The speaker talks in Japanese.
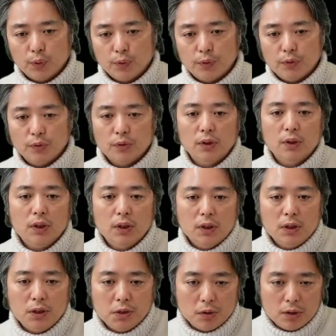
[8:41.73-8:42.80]
という
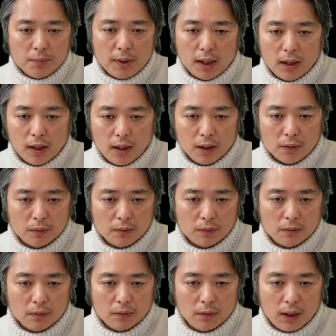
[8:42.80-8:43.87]
非常にまあ、あ
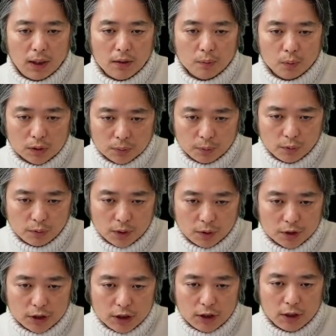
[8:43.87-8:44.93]
の、歯の持ちも良く
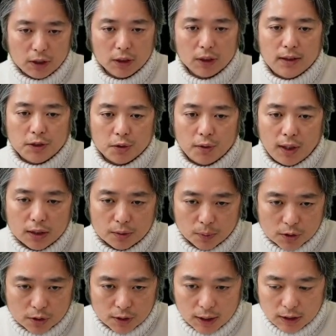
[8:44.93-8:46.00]
なるし、口の回
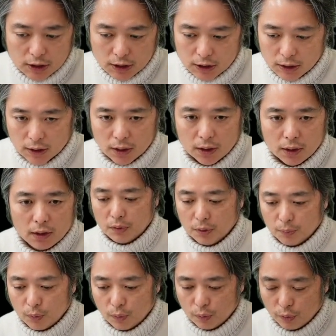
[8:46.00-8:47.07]
数も少ないし、と
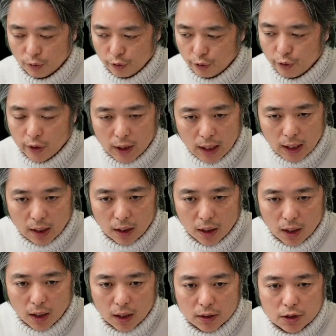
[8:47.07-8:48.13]
ても有意義な
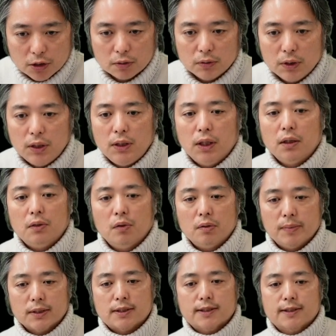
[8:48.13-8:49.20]
治療になって
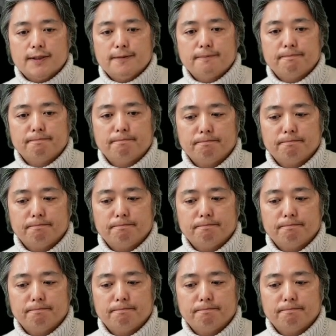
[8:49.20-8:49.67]
おります。